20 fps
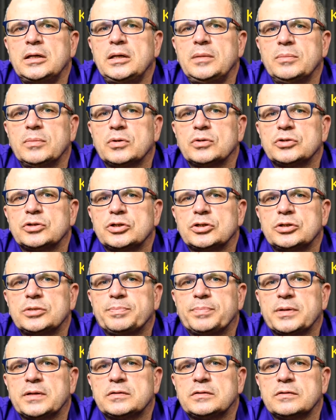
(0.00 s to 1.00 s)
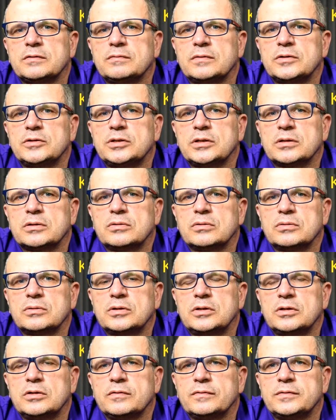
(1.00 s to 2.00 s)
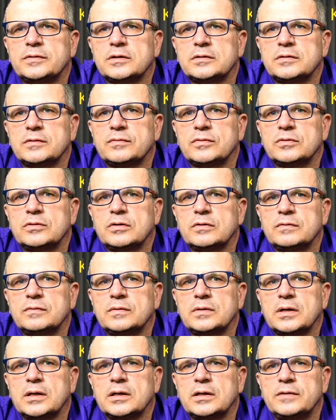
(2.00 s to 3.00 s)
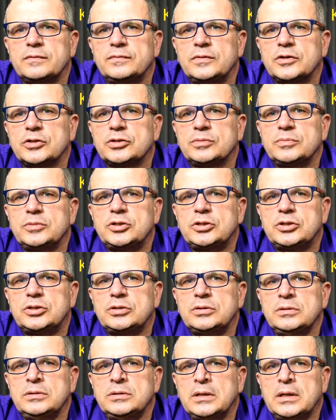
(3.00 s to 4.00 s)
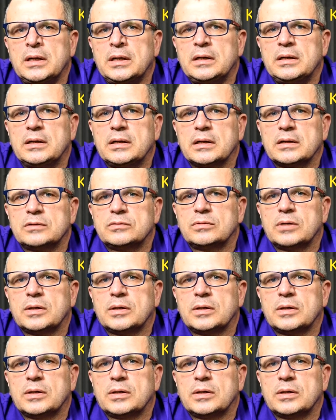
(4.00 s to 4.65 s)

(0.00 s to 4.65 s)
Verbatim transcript: i możesz pracować jako kierowca zawodowy, ale wierz mi, jak